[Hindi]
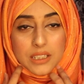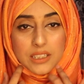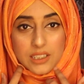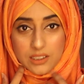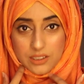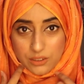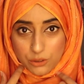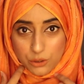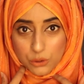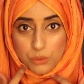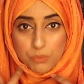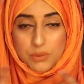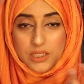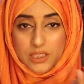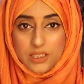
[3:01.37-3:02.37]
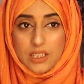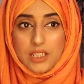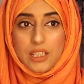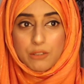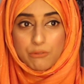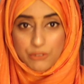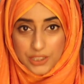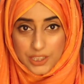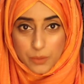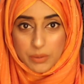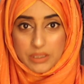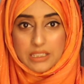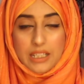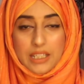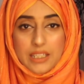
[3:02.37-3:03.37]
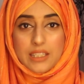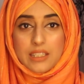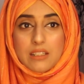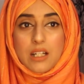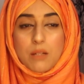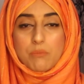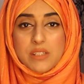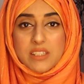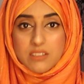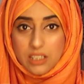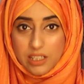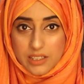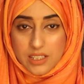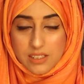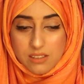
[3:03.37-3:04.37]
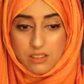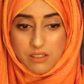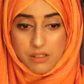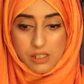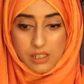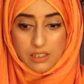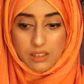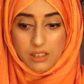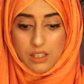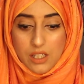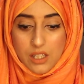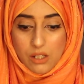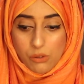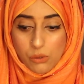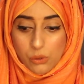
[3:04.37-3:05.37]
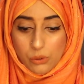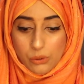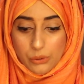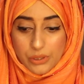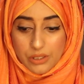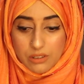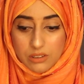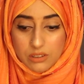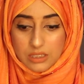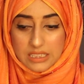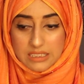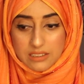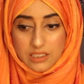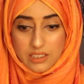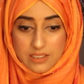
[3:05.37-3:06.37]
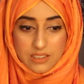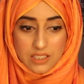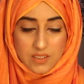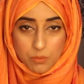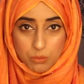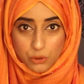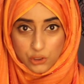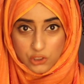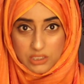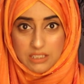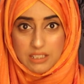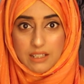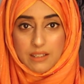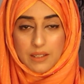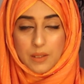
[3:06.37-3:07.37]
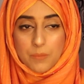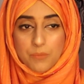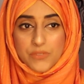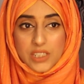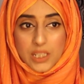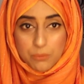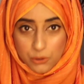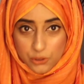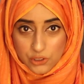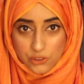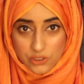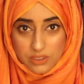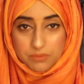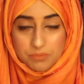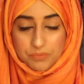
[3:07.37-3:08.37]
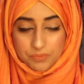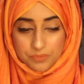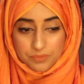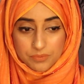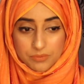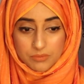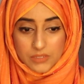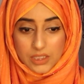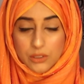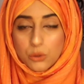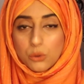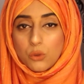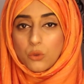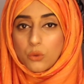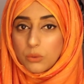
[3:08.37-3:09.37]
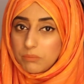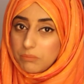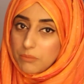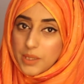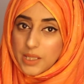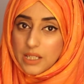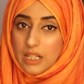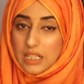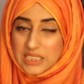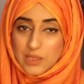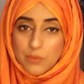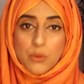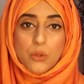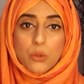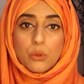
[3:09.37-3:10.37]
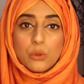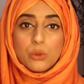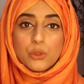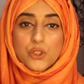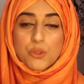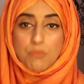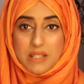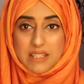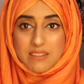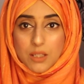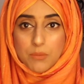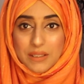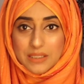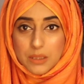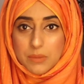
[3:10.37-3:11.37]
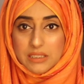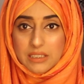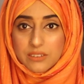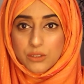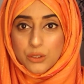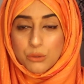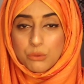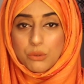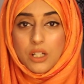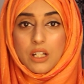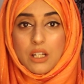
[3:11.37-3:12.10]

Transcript: भाई क्या करती हो अपनी फील्ड बताएं आपने स्टार्ट कैसे लिया और uh, किस तरह से सब कुछ किया है सारा प्रोसीजर तो मैं आज आप लोगों को कुछ बेसिक बातें बताती हूँ